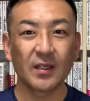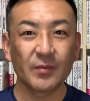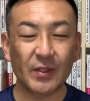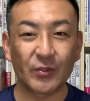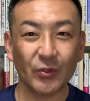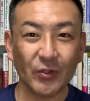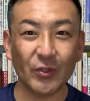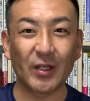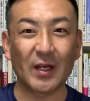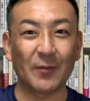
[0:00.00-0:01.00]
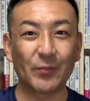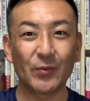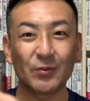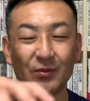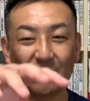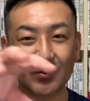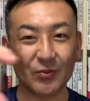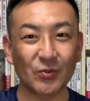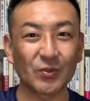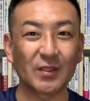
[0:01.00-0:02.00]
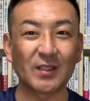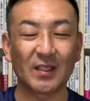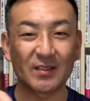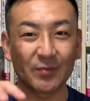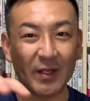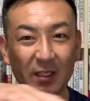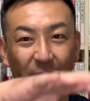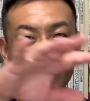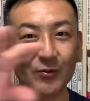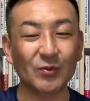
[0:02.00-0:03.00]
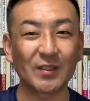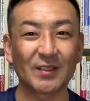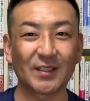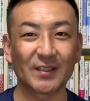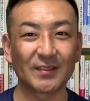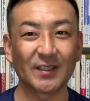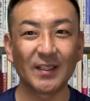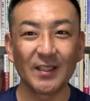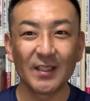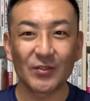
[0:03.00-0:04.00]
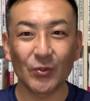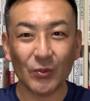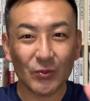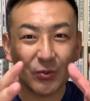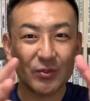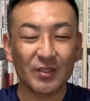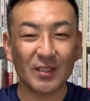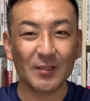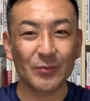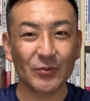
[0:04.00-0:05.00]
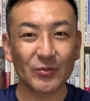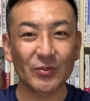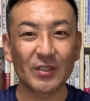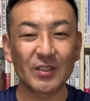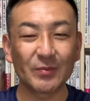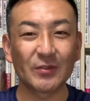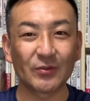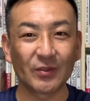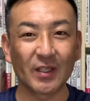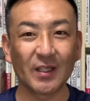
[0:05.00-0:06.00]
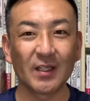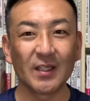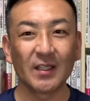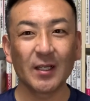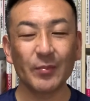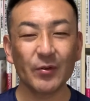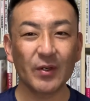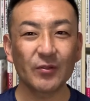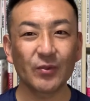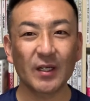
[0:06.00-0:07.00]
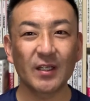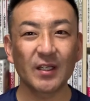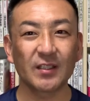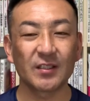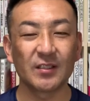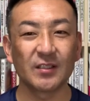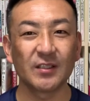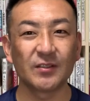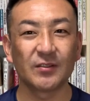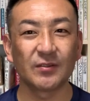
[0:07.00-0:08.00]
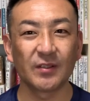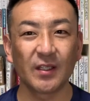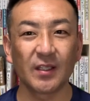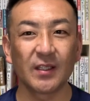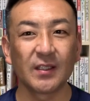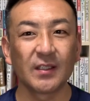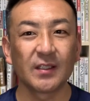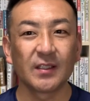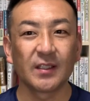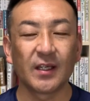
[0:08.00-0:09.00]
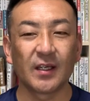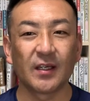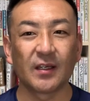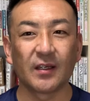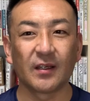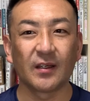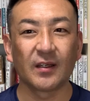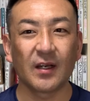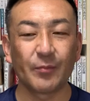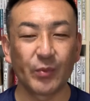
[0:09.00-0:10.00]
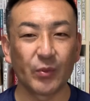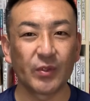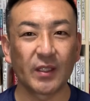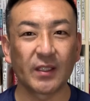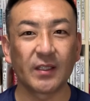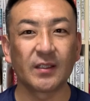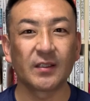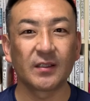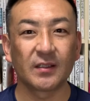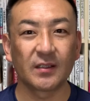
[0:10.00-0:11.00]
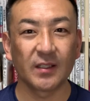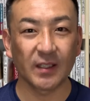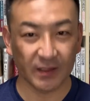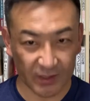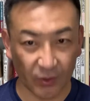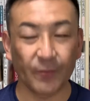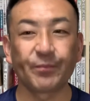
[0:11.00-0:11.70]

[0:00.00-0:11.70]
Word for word: まあ、一人一人発表をずっと取ってたらですね、毎回毎回取っていったらですね、相当時間が膨張してしまうので、やっぱり割と限られた人数で、えー、発表いただいてたんですよ。